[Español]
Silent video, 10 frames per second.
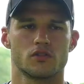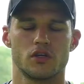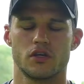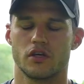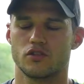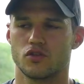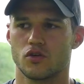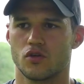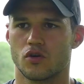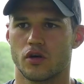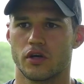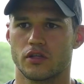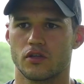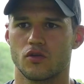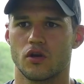Sí, de hecho he
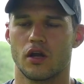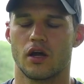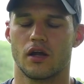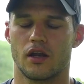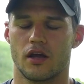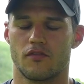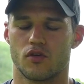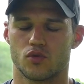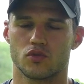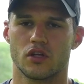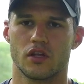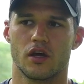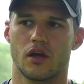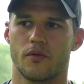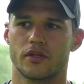tenido la, fortuna
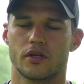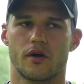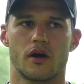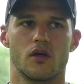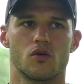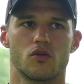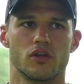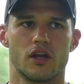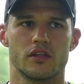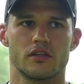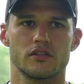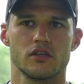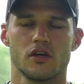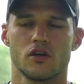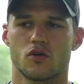de haber trabajado con él antes,
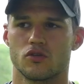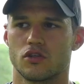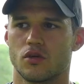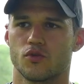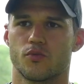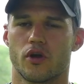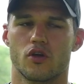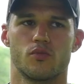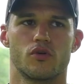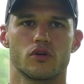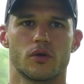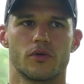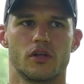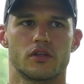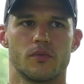coincidimos por ahí un poco
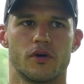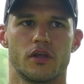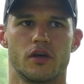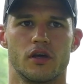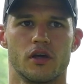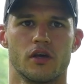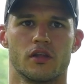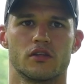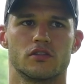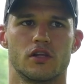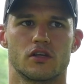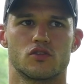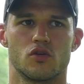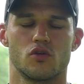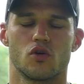también en el tema de,
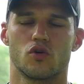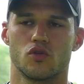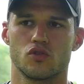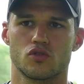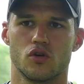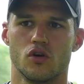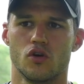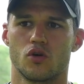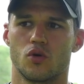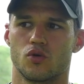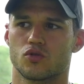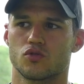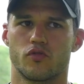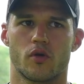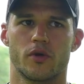selección, lo conozco,
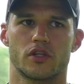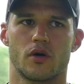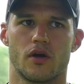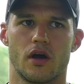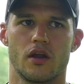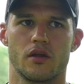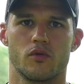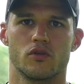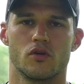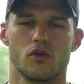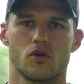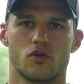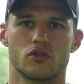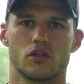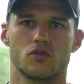conozco su forma de trabajar y bueno,
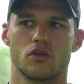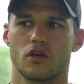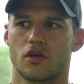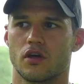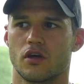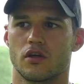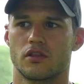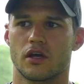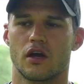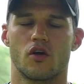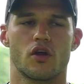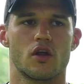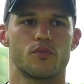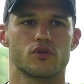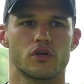contento de que tenga ahora
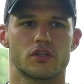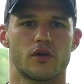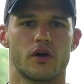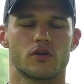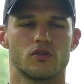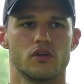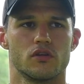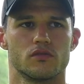la oportunidad de trabajar con él.